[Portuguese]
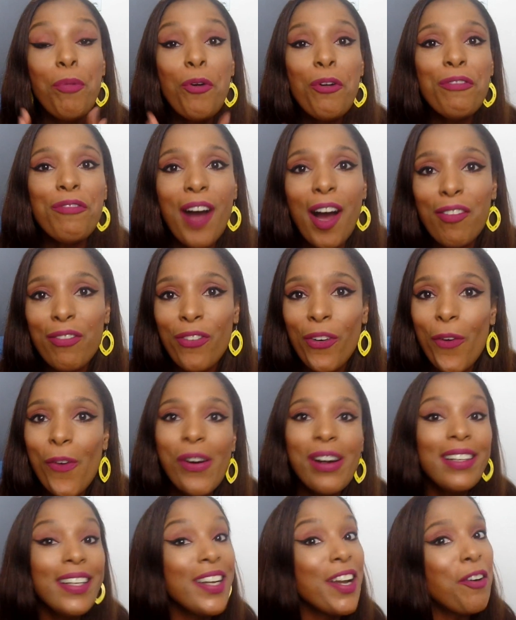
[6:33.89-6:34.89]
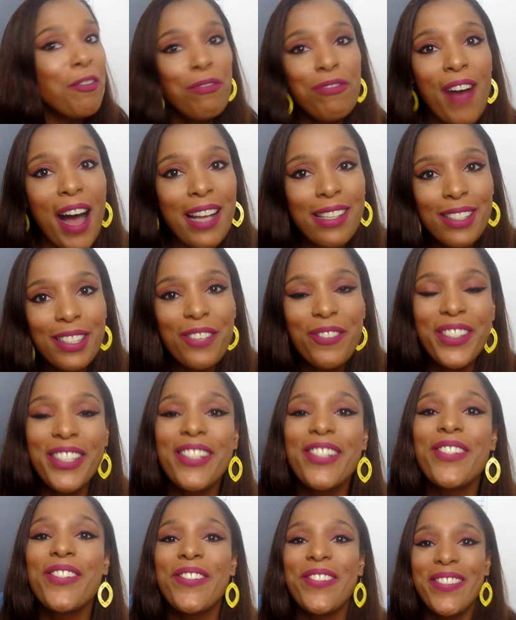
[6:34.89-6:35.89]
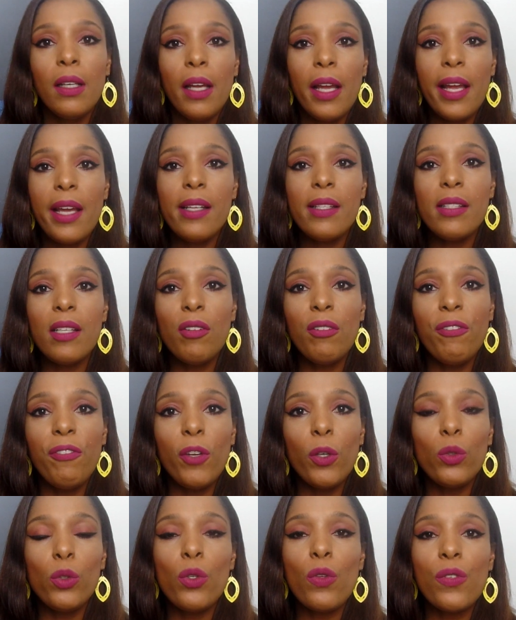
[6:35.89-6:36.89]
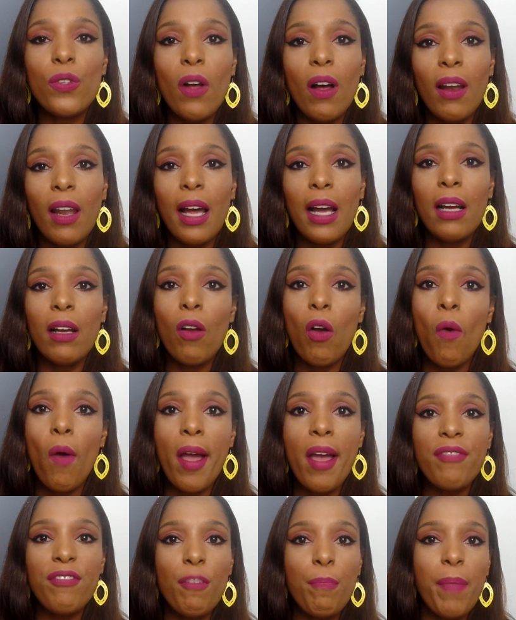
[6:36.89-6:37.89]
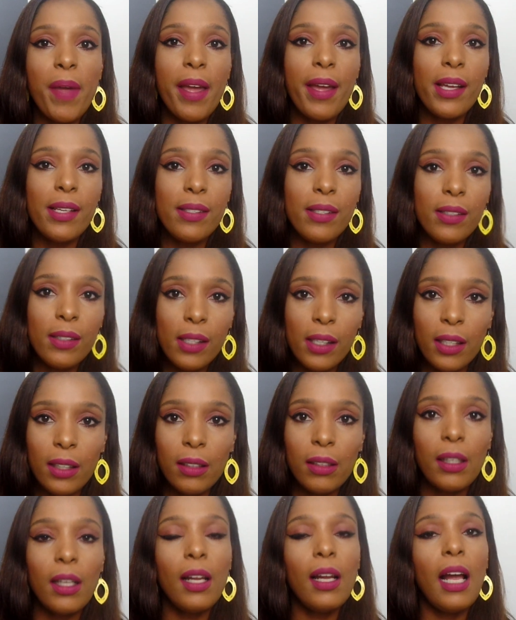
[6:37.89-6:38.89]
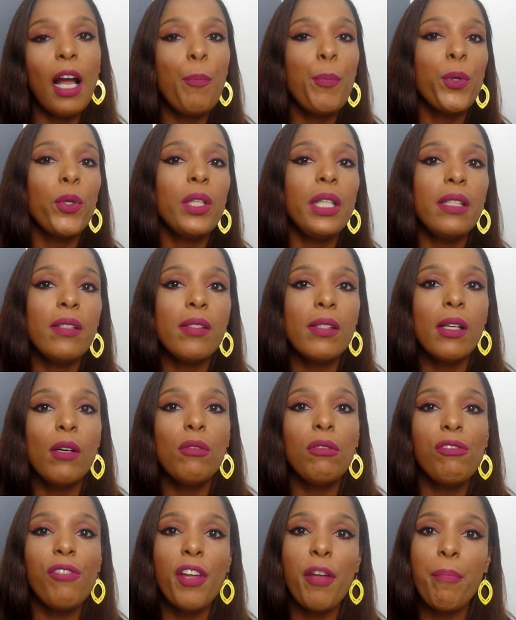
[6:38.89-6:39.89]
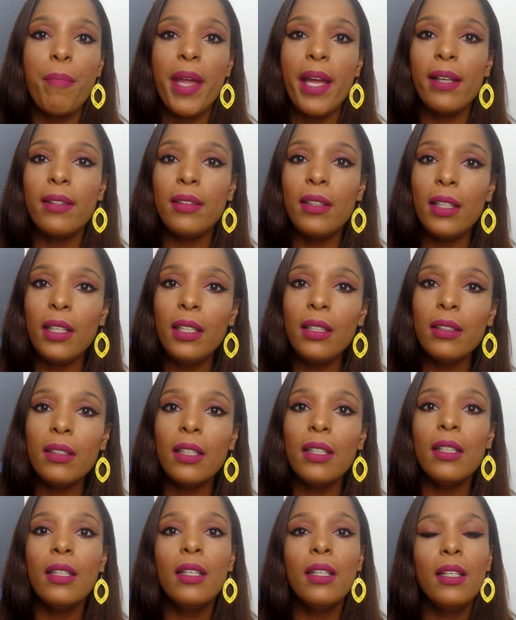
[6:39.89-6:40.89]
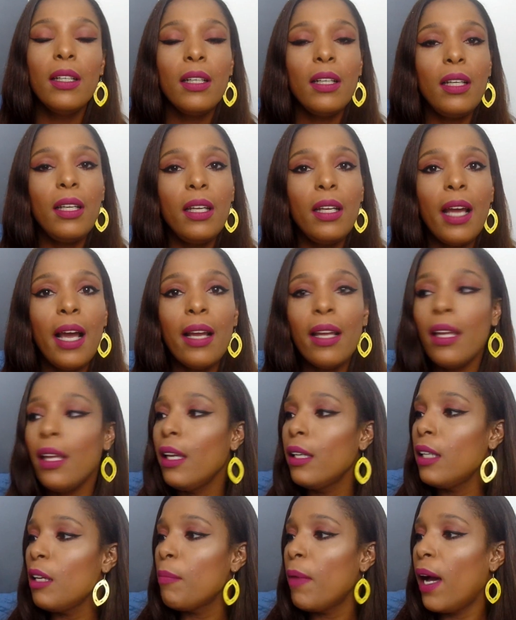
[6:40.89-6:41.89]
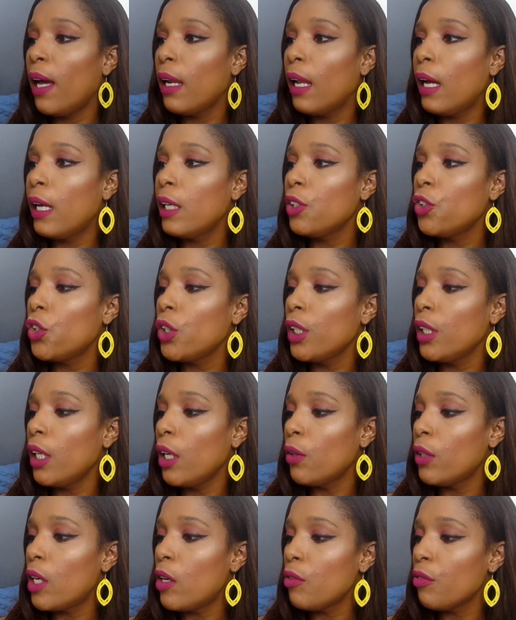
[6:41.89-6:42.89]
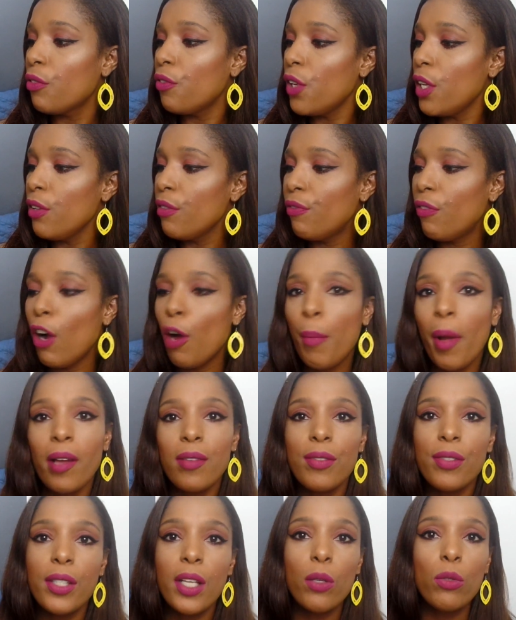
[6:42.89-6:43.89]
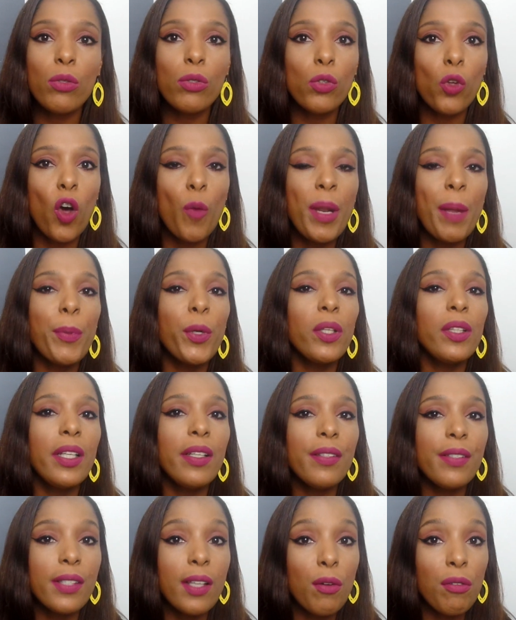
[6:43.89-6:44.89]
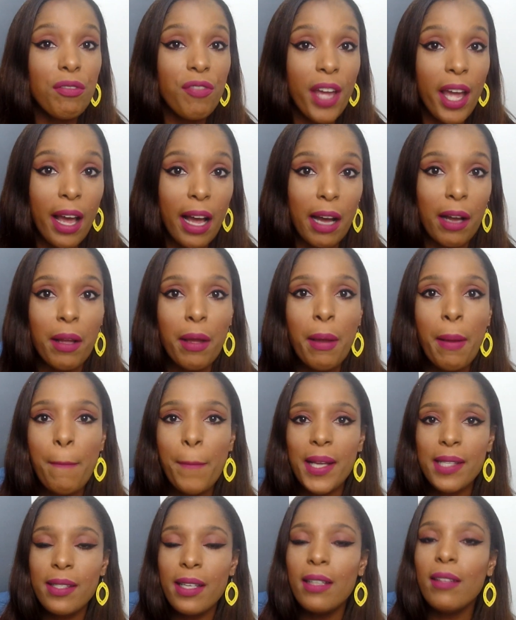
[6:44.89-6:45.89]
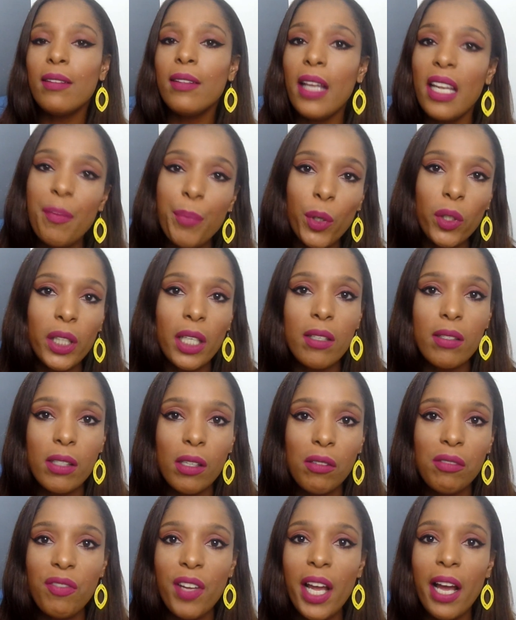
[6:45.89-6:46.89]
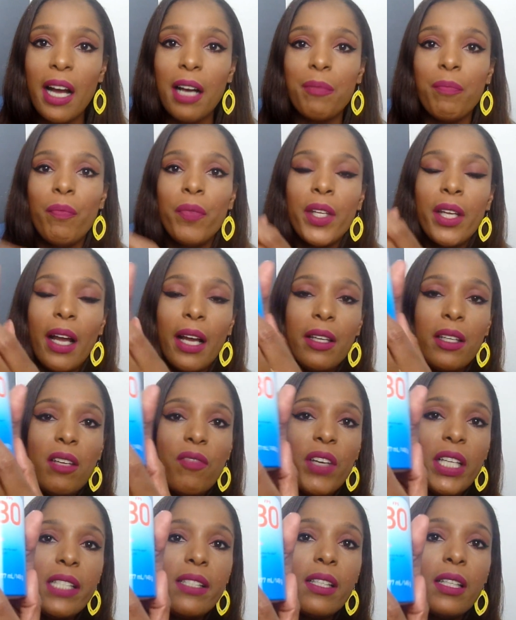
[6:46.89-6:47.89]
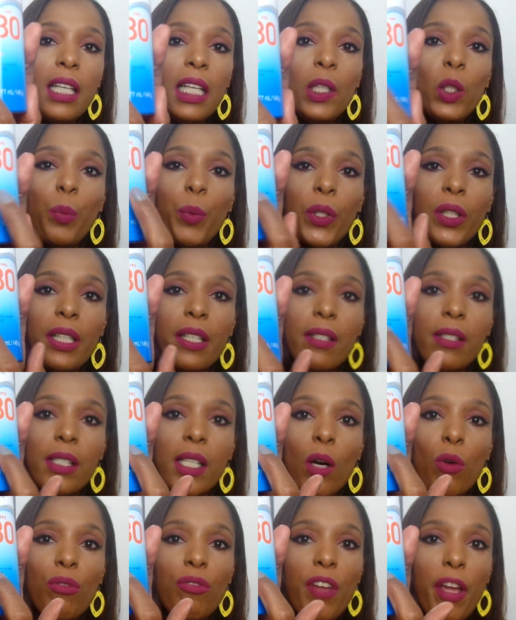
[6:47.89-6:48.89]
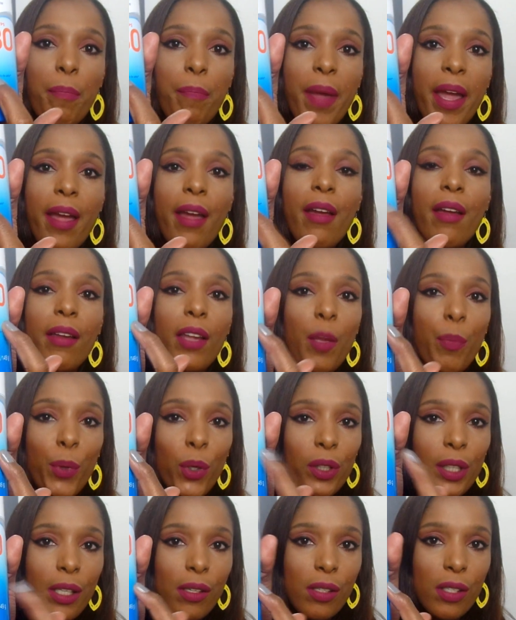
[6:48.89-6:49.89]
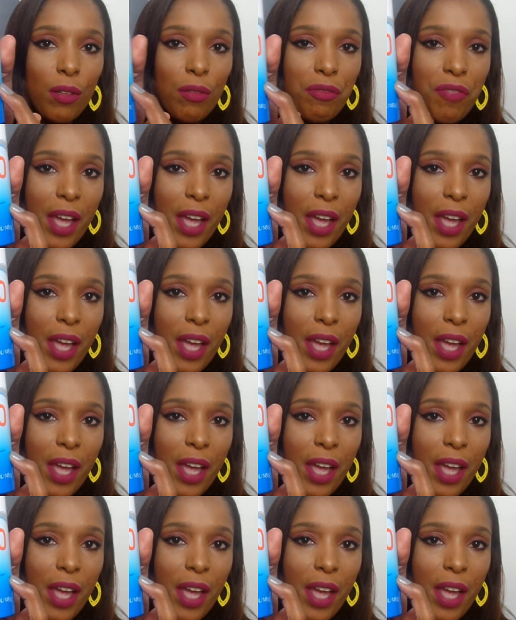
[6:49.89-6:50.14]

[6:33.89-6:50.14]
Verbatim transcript: por favor, não façam isso. Esse é um filtro solar com FPS 30, a proteção VB é 30 e aqui na embalagem eu não vi informação sobre a proteção VA, mas ele tem proteção VA. Aqui vem escrito proteção VB e proteção